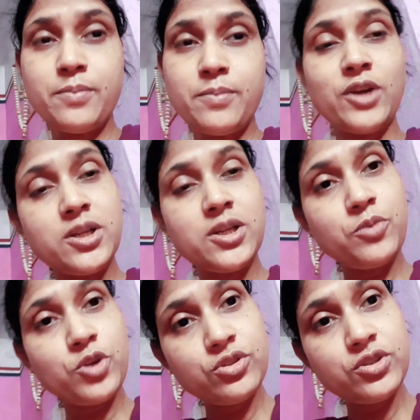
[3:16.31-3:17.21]
মানুষের
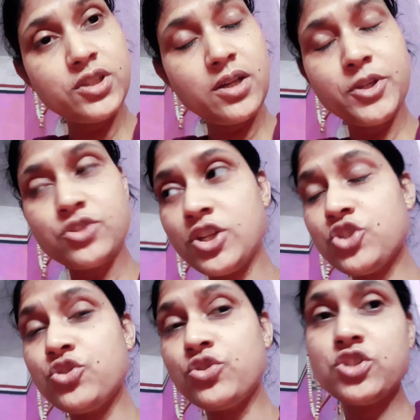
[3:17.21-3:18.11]
পছন্দের পেছনে
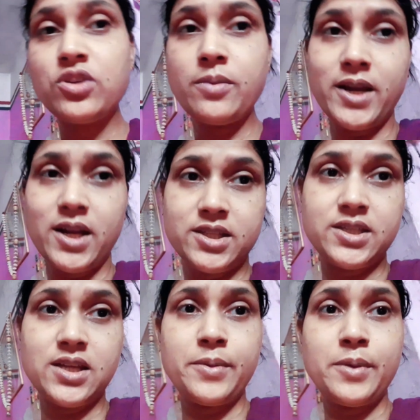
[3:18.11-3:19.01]
ছুটে ছুটে
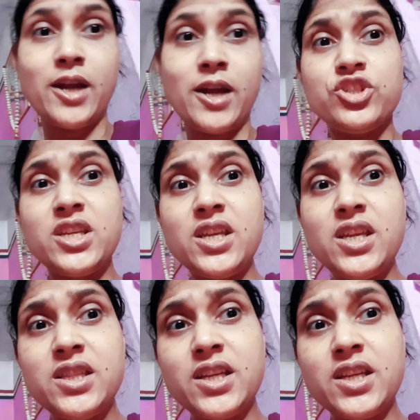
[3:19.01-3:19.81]
বেড়াচ্ছি আমি মানুষ কি